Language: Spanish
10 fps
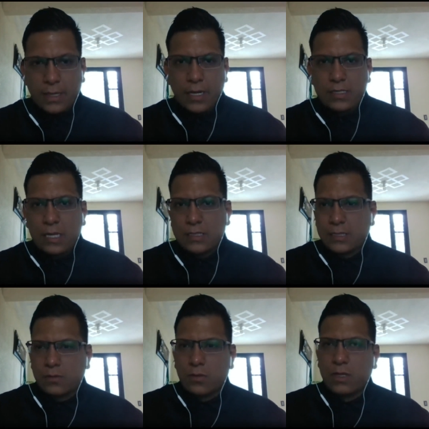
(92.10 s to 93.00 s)
Y gracias a
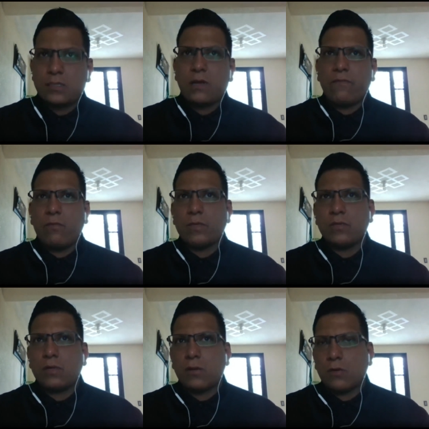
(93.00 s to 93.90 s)
las tecnologías de la
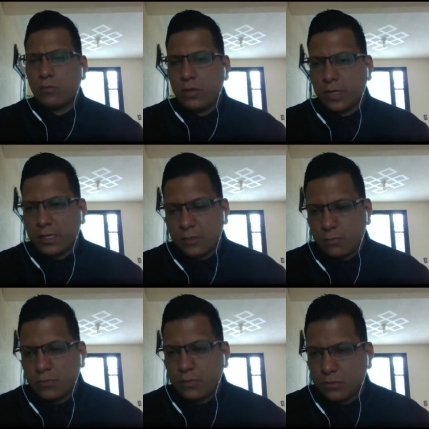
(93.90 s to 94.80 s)
información y
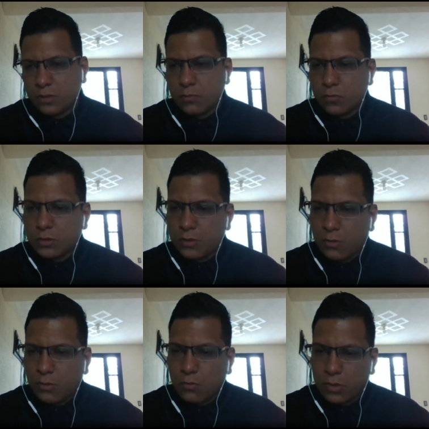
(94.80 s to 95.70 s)
comunicación, pues nos hemos
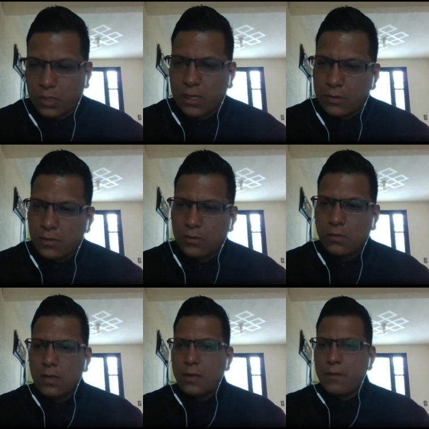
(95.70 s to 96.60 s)
ido
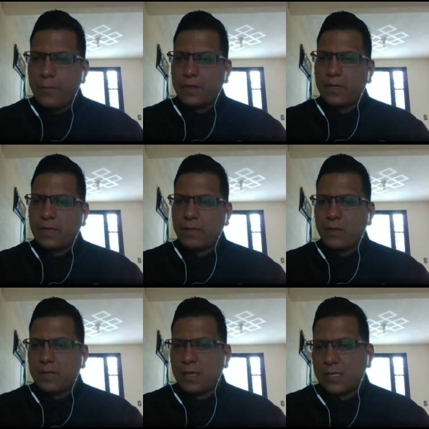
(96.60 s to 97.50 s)
comunicando
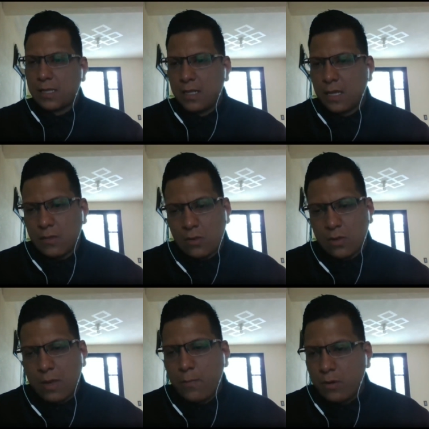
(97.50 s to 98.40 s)
prácticamente hasta el día de
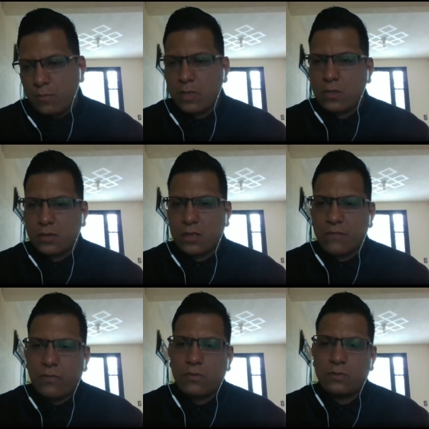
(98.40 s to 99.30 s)
hoy ya por el medio de
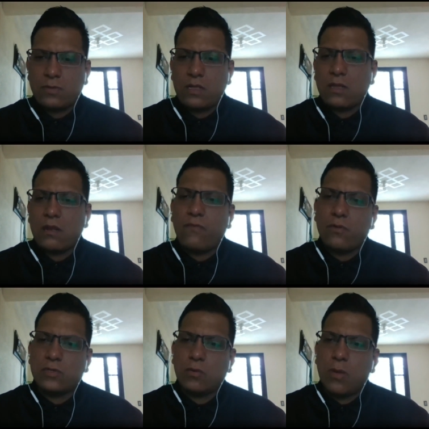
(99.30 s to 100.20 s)
teléfono,
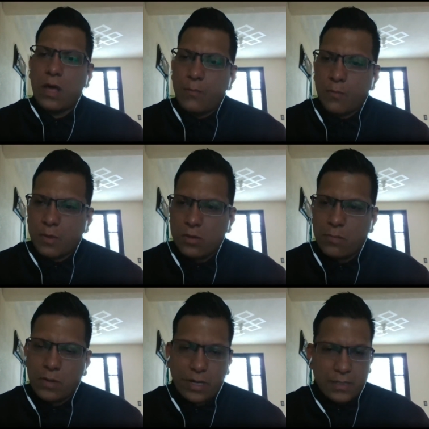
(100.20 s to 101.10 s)
teléfono celular, por medio
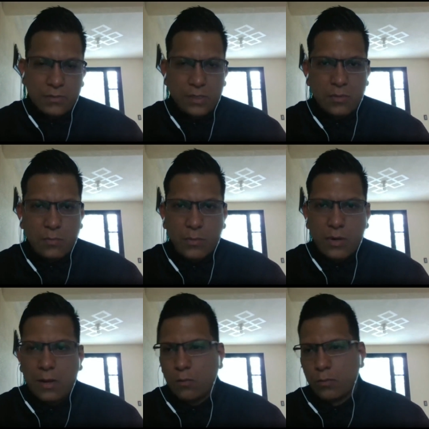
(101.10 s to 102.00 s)
de aplicaciones y
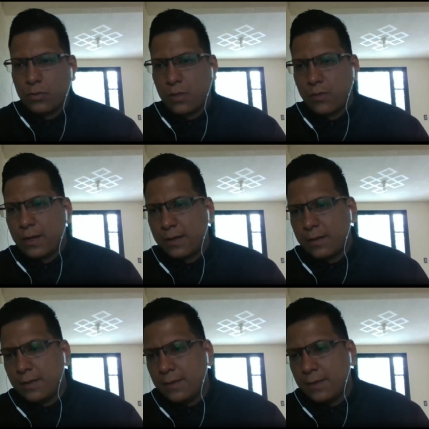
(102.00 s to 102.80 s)
por la computadora,